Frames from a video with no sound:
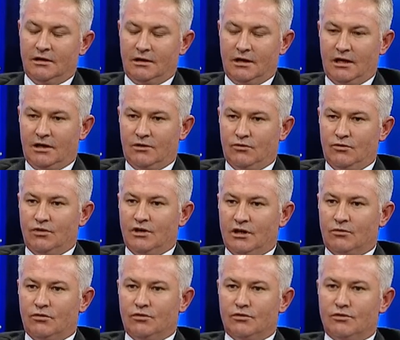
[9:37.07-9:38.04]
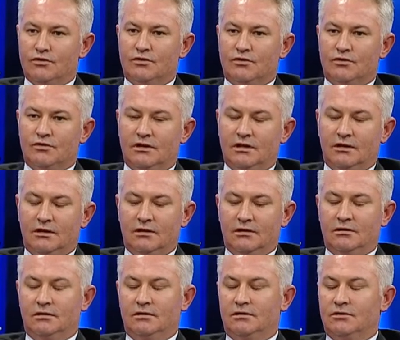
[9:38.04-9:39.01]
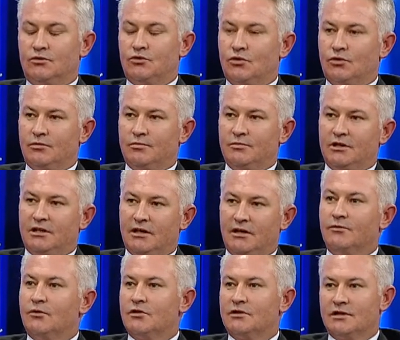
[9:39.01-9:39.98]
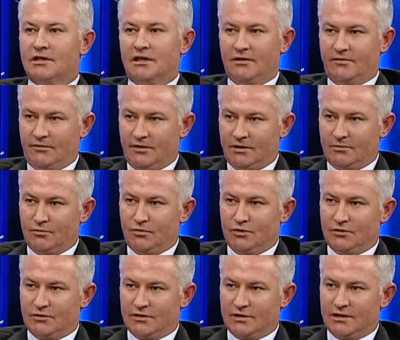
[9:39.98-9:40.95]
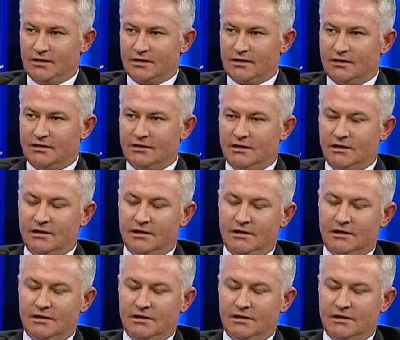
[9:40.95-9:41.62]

Yani üye konusunda e, çok bir efor sarf etmiyoruz aslında.